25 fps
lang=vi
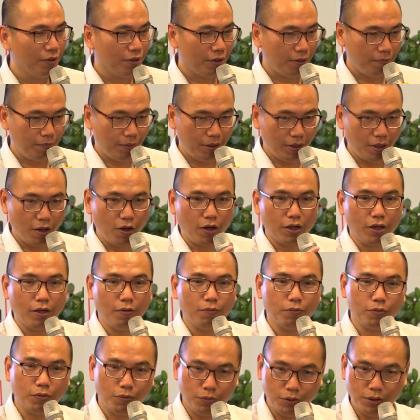Thì mình hỏi
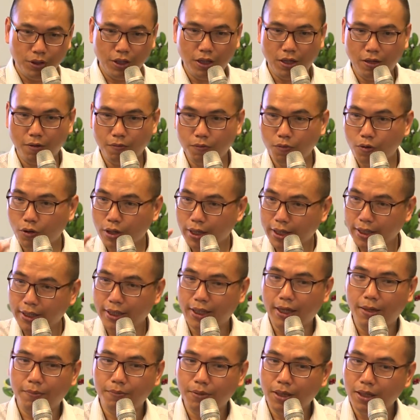ông tổ trưởng, ông có kinh
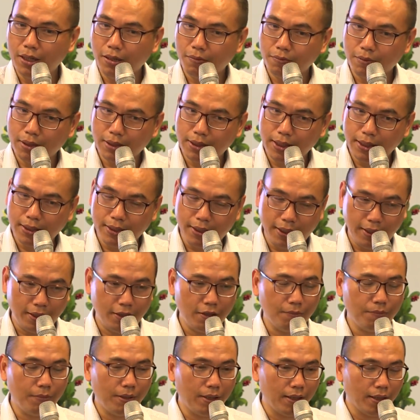nghiệm nhất, ông ta sẽ chỉ
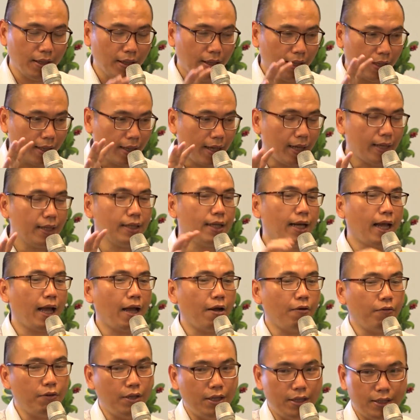cho mình cách
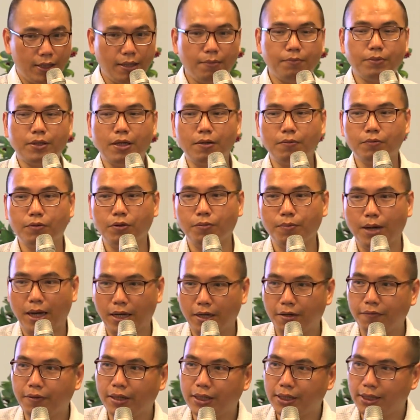nào để chăm sóc cho
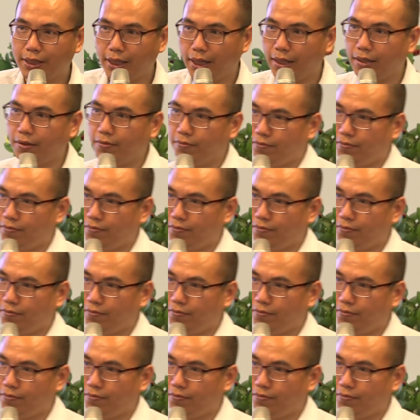bạn nó phát triển.